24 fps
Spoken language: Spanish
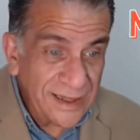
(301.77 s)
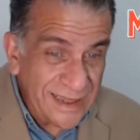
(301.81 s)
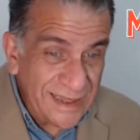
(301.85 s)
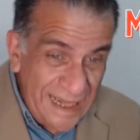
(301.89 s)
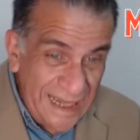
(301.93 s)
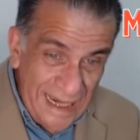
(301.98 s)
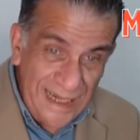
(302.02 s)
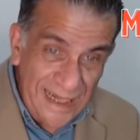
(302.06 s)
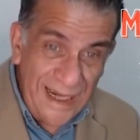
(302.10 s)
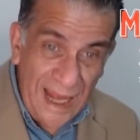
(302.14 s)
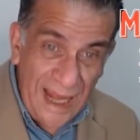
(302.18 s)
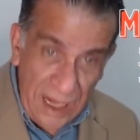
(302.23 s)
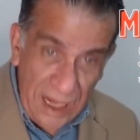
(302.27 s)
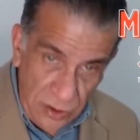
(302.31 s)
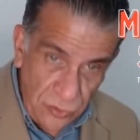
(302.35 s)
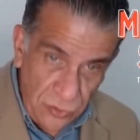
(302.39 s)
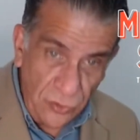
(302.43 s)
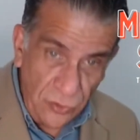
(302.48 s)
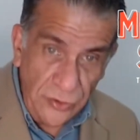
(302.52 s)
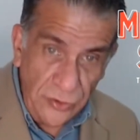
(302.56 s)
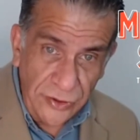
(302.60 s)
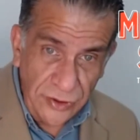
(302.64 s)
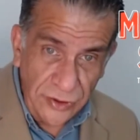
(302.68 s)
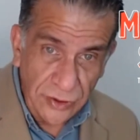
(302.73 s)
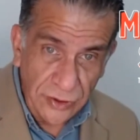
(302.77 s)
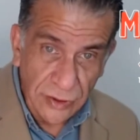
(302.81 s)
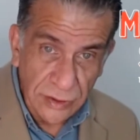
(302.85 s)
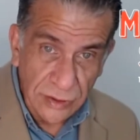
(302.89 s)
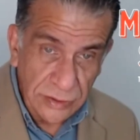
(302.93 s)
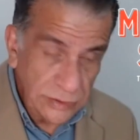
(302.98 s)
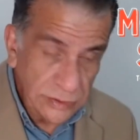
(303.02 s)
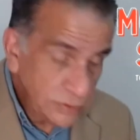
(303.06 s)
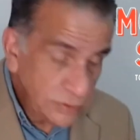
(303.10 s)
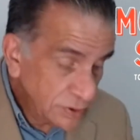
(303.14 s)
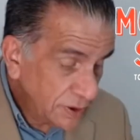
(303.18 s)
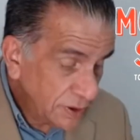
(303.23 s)
tinacos,
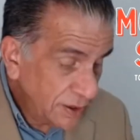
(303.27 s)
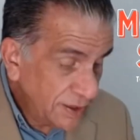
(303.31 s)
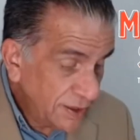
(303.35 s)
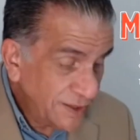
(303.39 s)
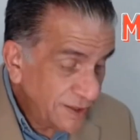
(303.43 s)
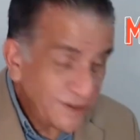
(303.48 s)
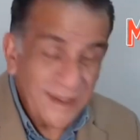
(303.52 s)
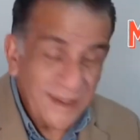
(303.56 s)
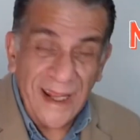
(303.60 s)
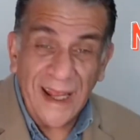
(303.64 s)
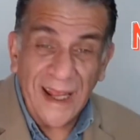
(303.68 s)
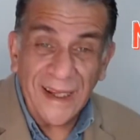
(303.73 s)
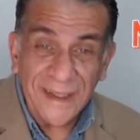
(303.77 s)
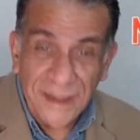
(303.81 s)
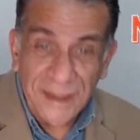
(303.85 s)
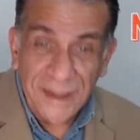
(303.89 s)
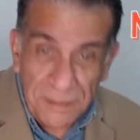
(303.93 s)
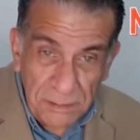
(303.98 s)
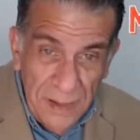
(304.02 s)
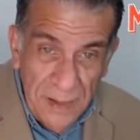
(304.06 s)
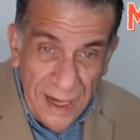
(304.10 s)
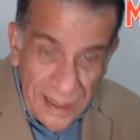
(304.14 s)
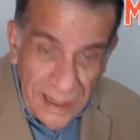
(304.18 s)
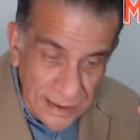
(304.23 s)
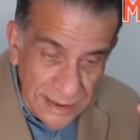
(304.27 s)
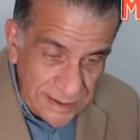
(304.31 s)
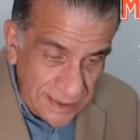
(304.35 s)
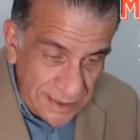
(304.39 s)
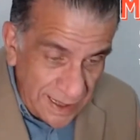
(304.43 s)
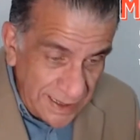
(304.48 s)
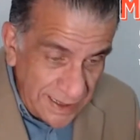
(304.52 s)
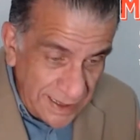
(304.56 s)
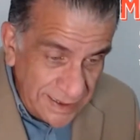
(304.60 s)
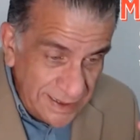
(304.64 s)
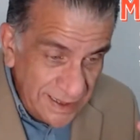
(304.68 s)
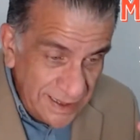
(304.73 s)

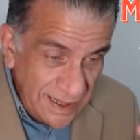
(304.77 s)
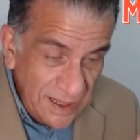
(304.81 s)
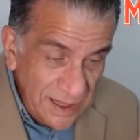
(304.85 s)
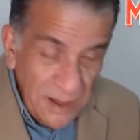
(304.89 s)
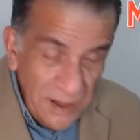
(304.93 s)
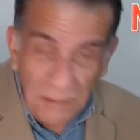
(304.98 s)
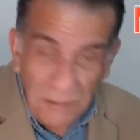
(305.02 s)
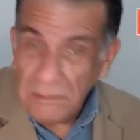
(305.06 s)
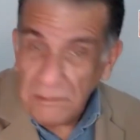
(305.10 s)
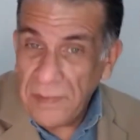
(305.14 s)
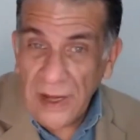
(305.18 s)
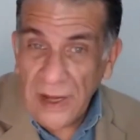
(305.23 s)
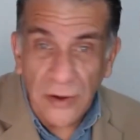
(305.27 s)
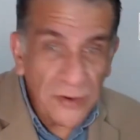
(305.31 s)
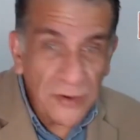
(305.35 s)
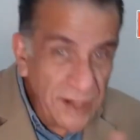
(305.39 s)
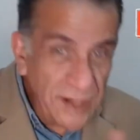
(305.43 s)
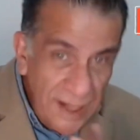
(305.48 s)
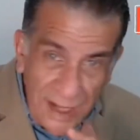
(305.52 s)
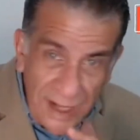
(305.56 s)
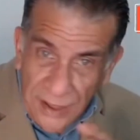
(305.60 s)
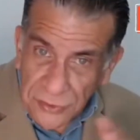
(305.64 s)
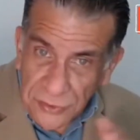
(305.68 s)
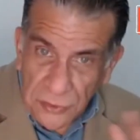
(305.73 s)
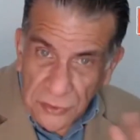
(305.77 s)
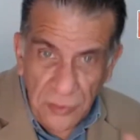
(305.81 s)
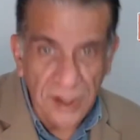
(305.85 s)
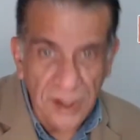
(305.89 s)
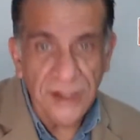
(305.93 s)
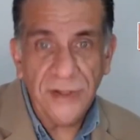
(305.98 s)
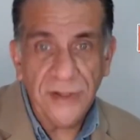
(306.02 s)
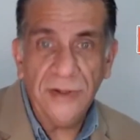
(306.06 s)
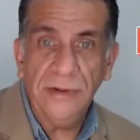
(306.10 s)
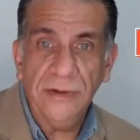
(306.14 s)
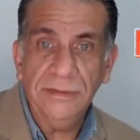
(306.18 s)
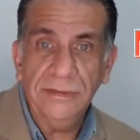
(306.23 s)
despensas, pero deja tú
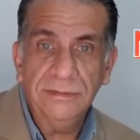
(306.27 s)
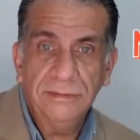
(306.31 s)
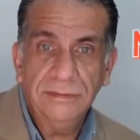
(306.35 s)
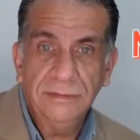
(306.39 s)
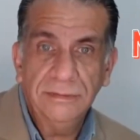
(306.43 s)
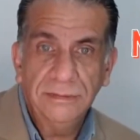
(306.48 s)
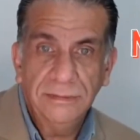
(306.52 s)
eso.